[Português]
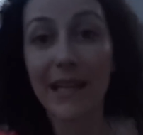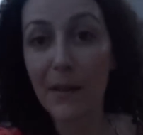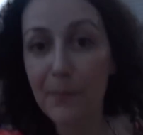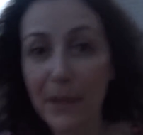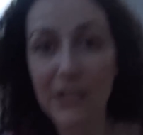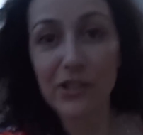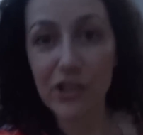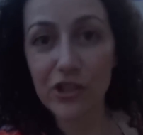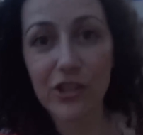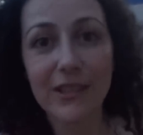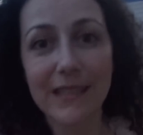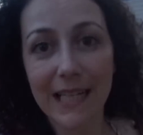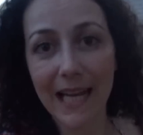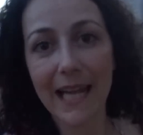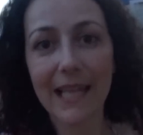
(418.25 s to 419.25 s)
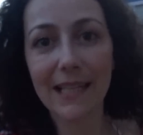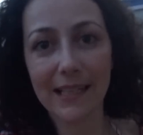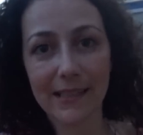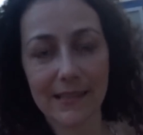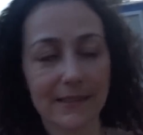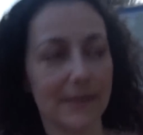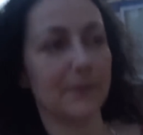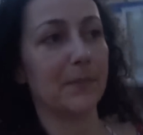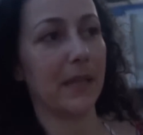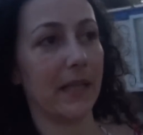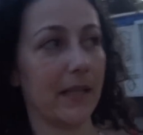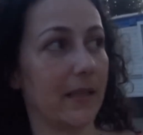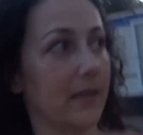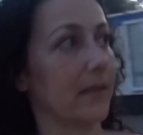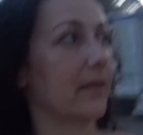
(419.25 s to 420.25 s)
a parte de trailer também.
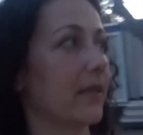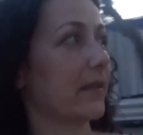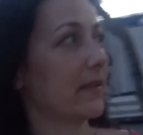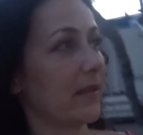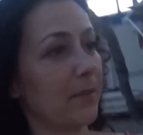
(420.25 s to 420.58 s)
Se a